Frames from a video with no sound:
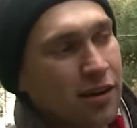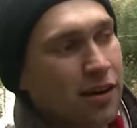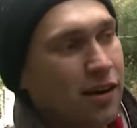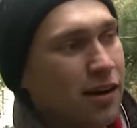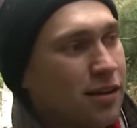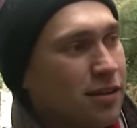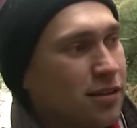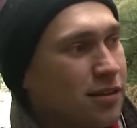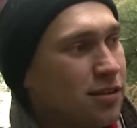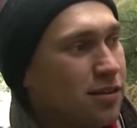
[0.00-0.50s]

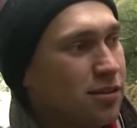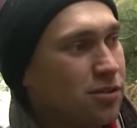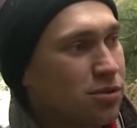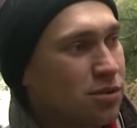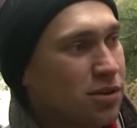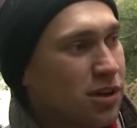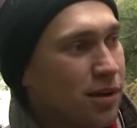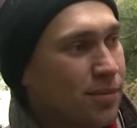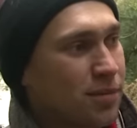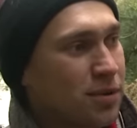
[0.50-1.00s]
а они
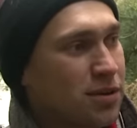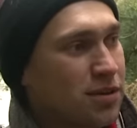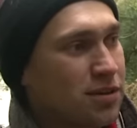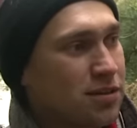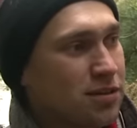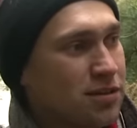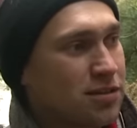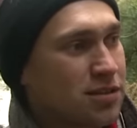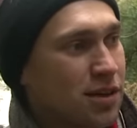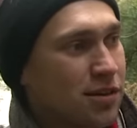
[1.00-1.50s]
идут как бы
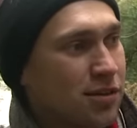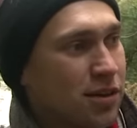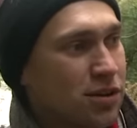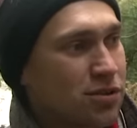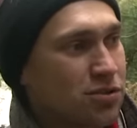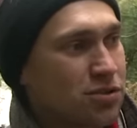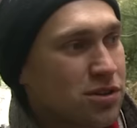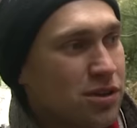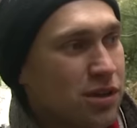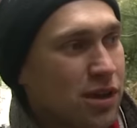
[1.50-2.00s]

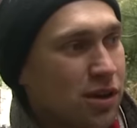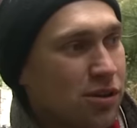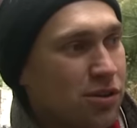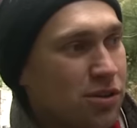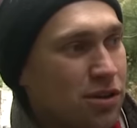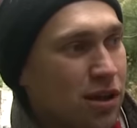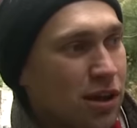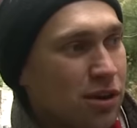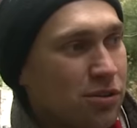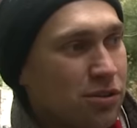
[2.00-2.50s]
рисовать уже
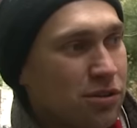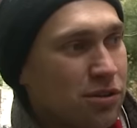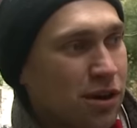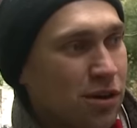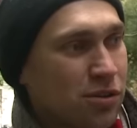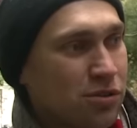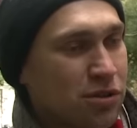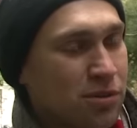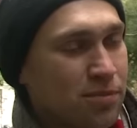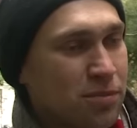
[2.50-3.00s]
какой-то какой
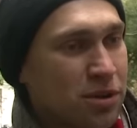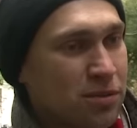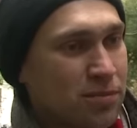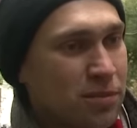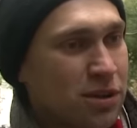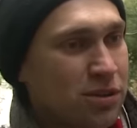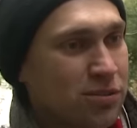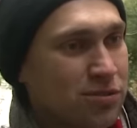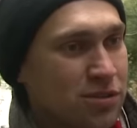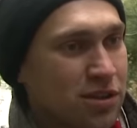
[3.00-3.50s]
какую
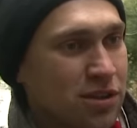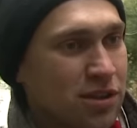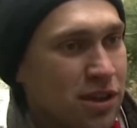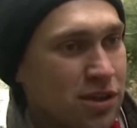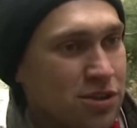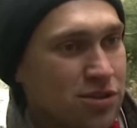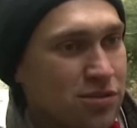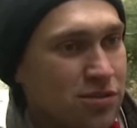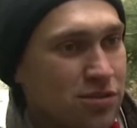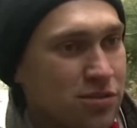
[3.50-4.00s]
предметную
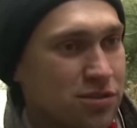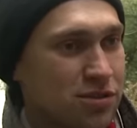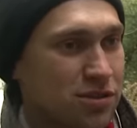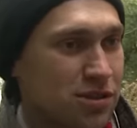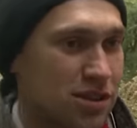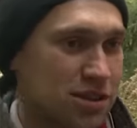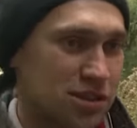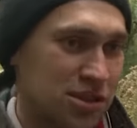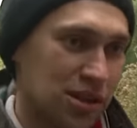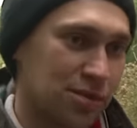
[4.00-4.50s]
задачу. То есть
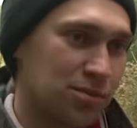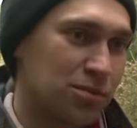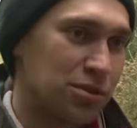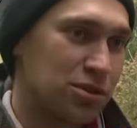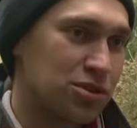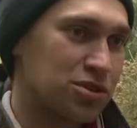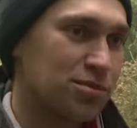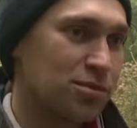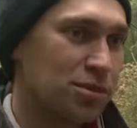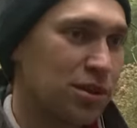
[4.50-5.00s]
здесь как бы
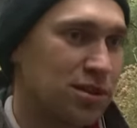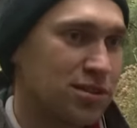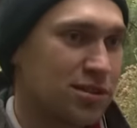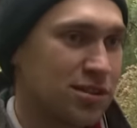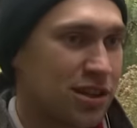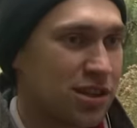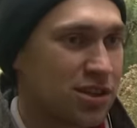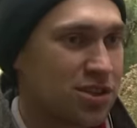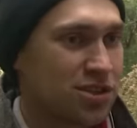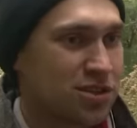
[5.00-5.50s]
тоже была
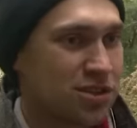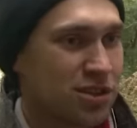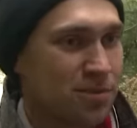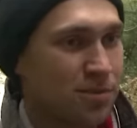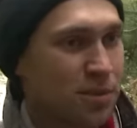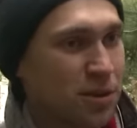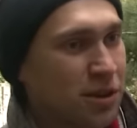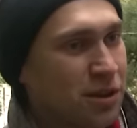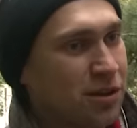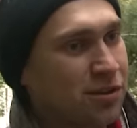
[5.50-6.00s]
задача
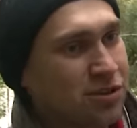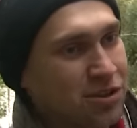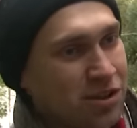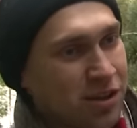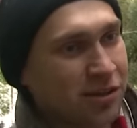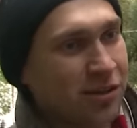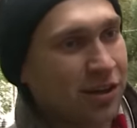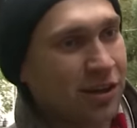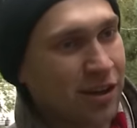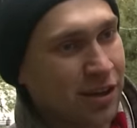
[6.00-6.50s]
интерпретировать
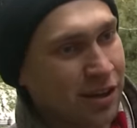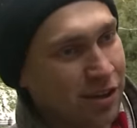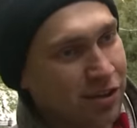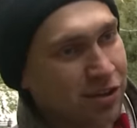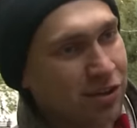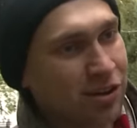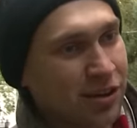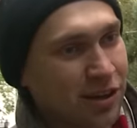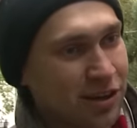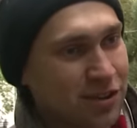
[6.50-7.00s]
человека,
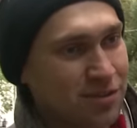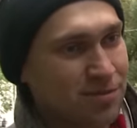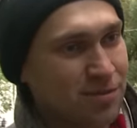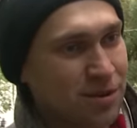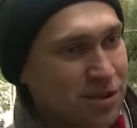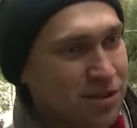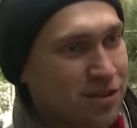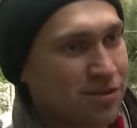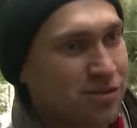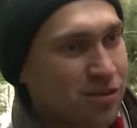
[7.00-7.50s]
который красит
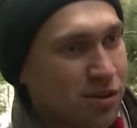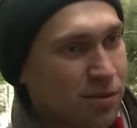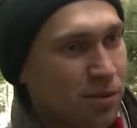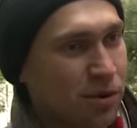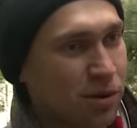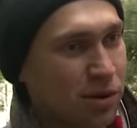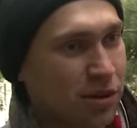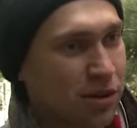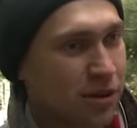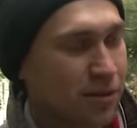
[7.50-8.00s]
место в своем
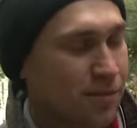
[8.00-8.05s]
городе.